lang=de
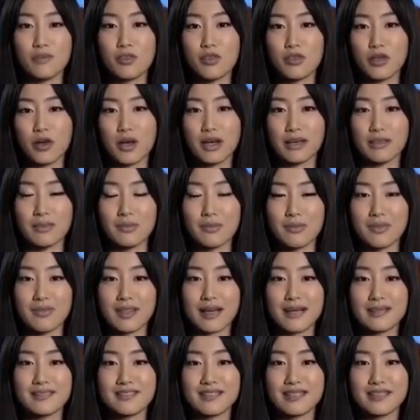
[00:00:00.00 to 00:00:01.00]
Join
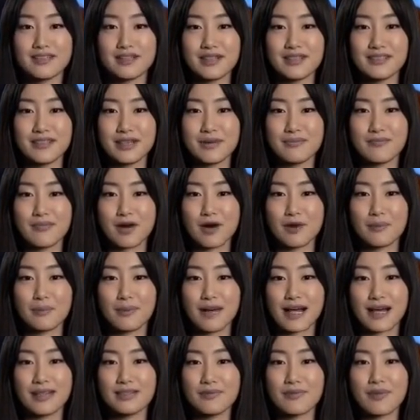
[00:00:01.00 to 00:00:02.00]
nennt sich die
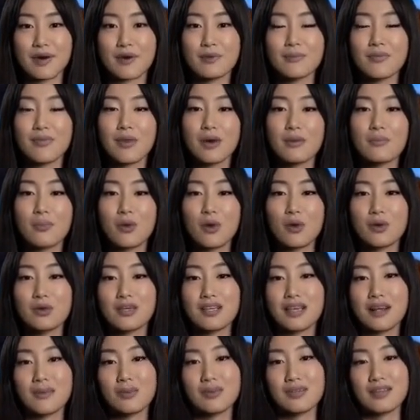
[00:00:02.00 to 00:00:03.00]
TV-Plattform von
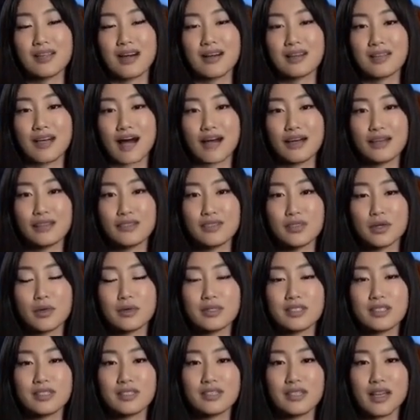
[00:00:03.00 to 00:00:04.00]
Pro7 Sat1
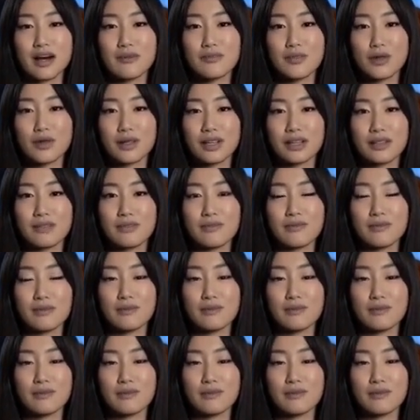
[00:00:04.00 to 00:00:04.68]
und Discovery.